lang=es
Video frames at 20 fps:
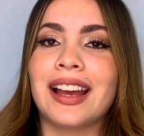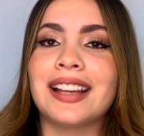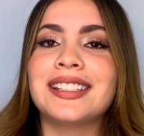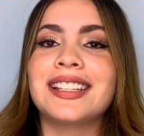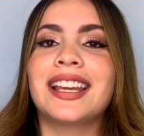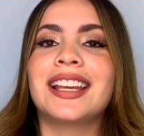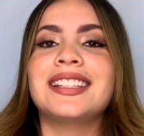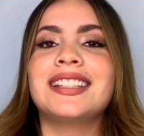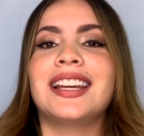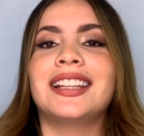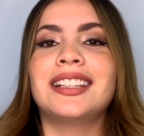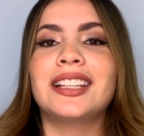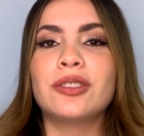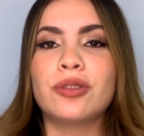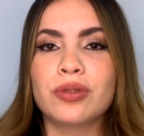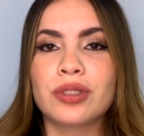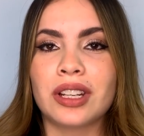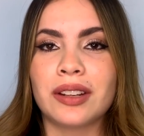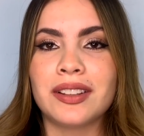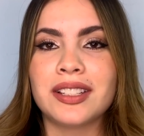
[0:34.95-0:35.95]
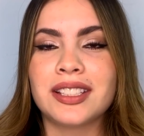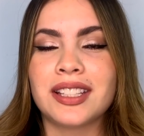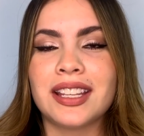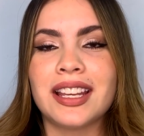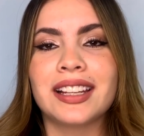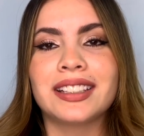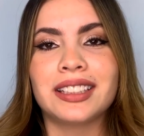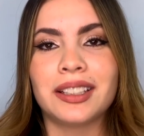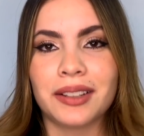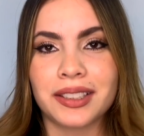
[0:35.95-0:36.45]
Así que si ya te suscribiste y
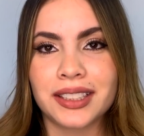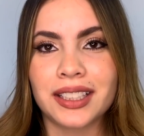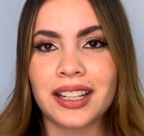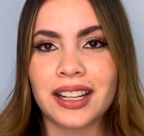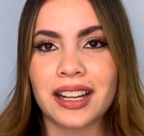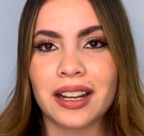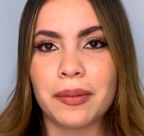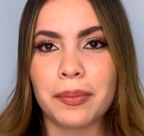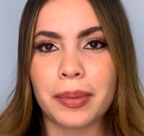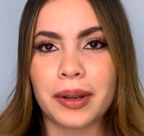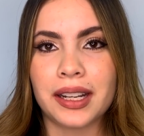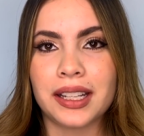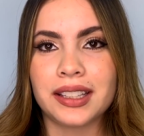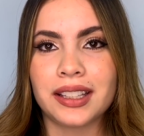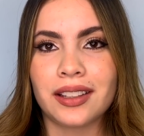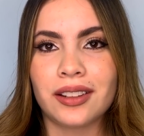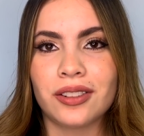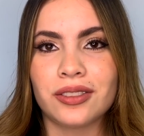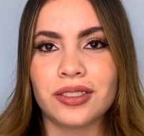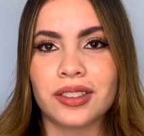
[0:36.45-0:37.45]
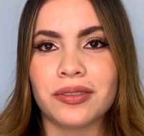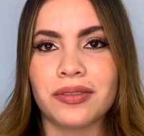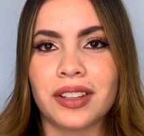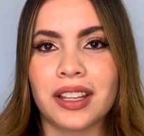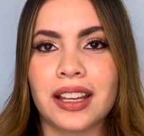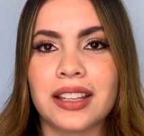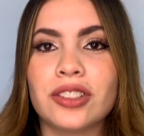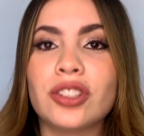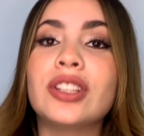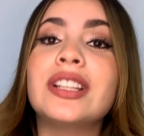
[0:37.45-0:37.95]
activaste la campanita de
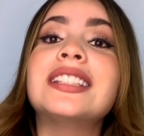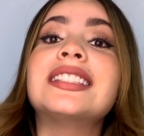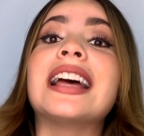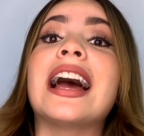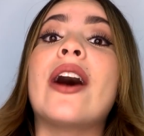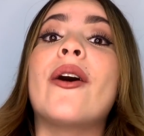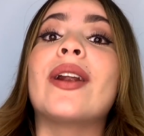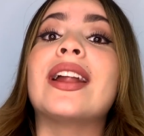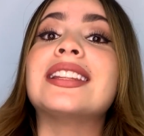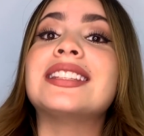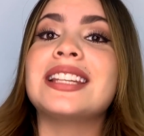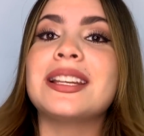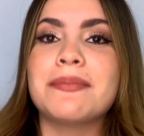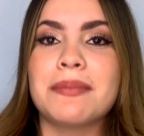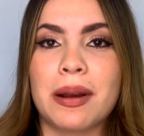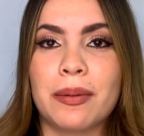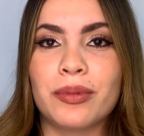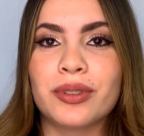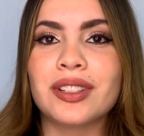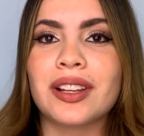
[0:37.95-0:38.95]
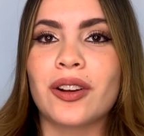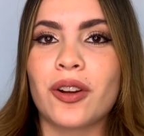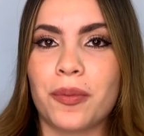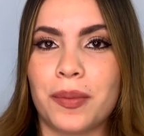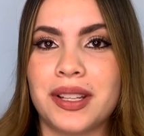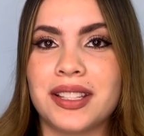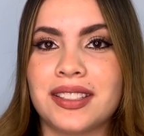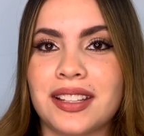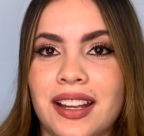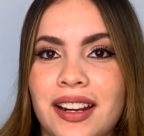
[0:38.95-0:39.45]
notificaciones, ahora sí, vamos a
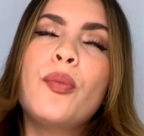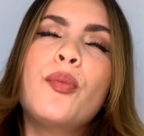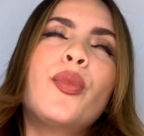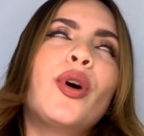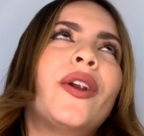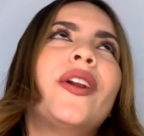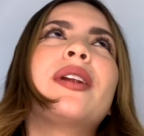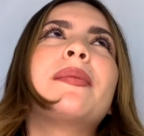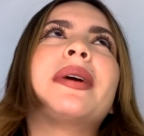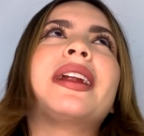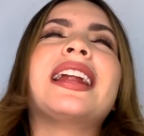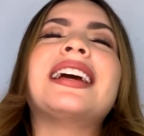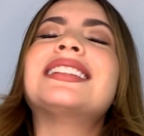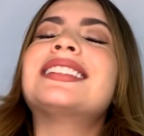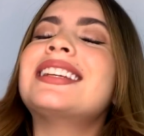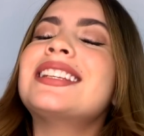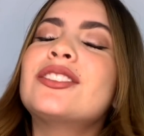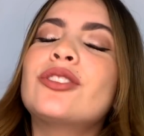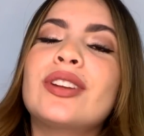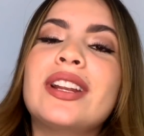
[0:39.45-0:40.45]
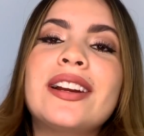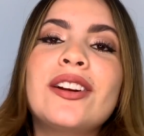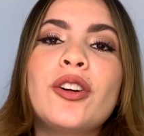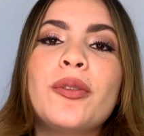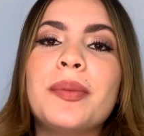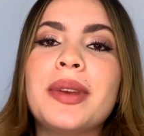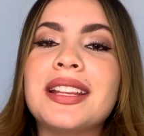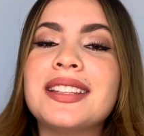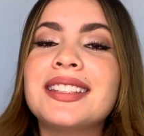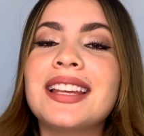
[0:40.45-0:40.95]
comenzar. Bueno hermana, esta historia
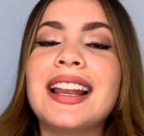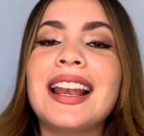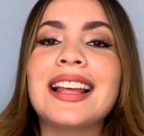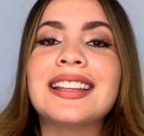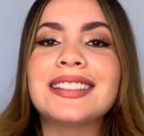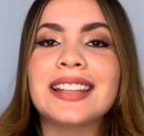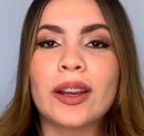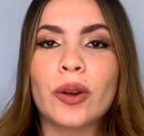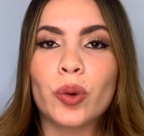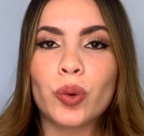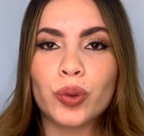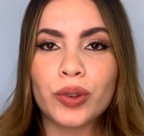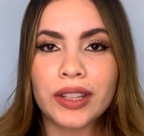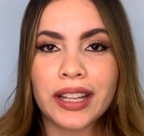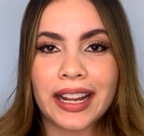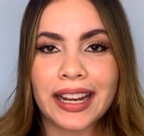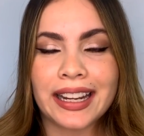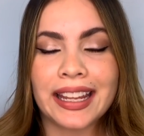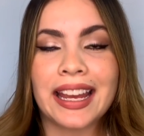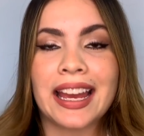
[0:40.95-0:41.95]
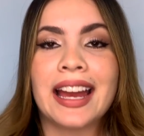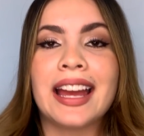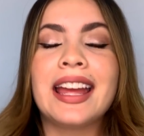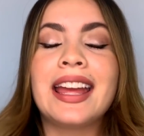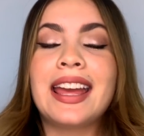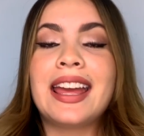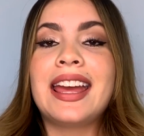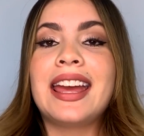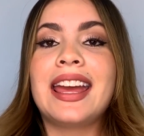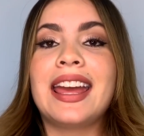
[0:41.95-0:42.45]
comienza en la secundaria.
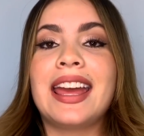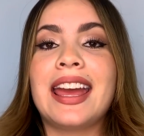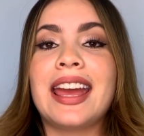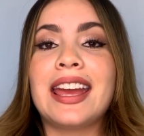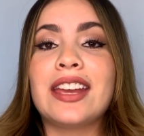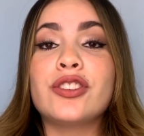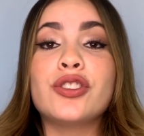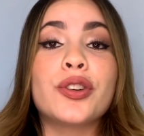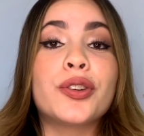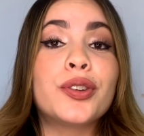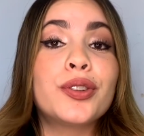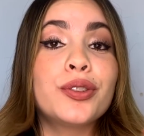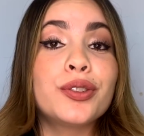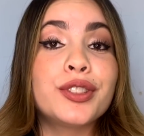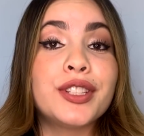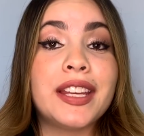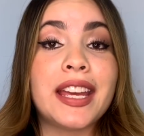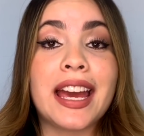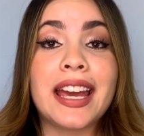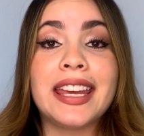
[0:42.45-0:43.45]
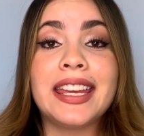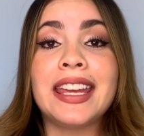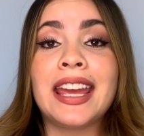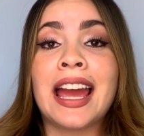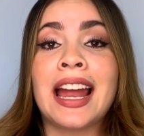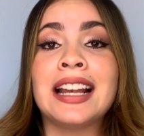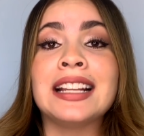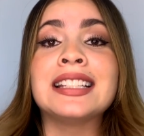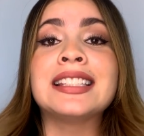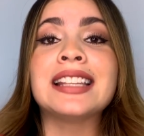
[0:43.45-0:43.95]
Eh, yo conocí ahí
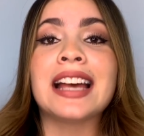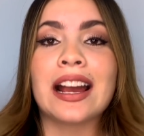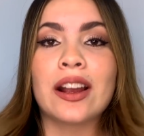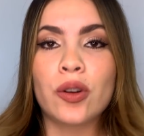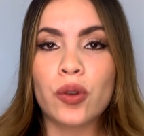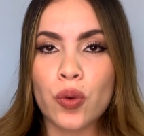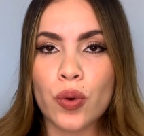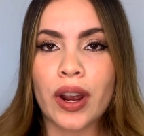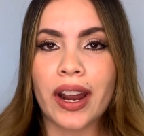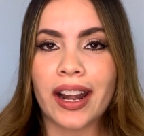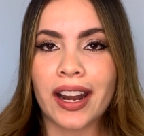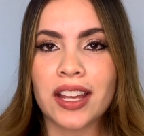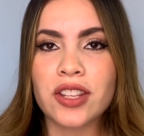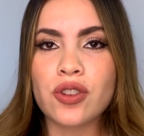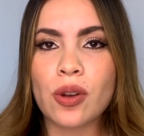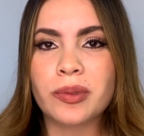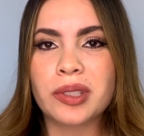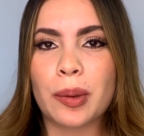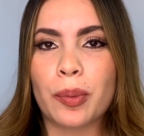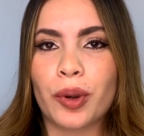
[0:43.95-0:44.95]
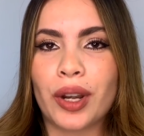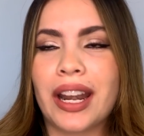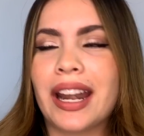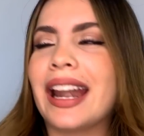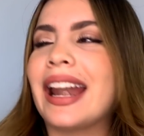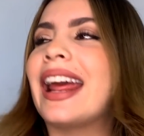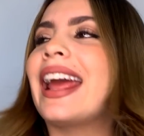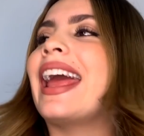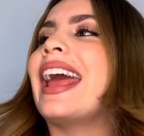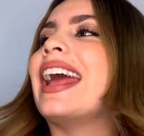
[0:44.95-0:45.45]
al San Cucaracho, vamos a
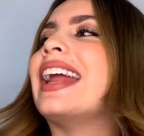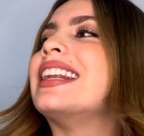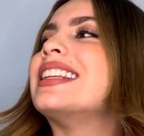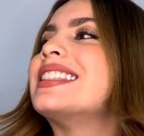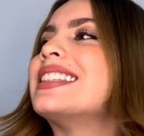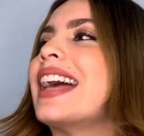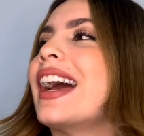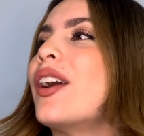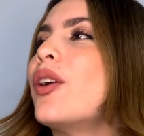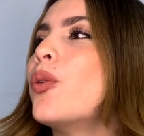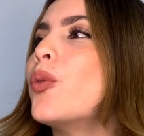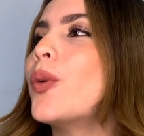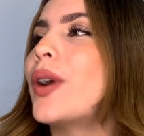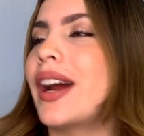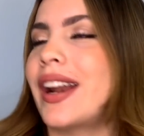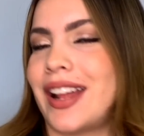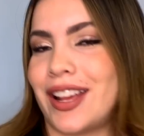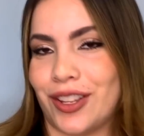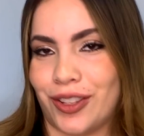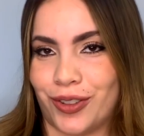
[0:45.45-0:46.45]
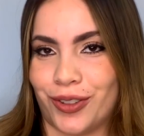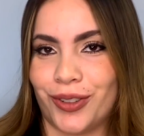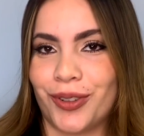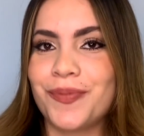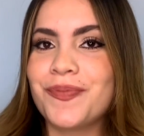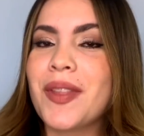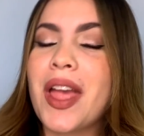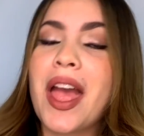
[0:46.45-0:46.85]
ponerle el San Cucaracho, ¿no?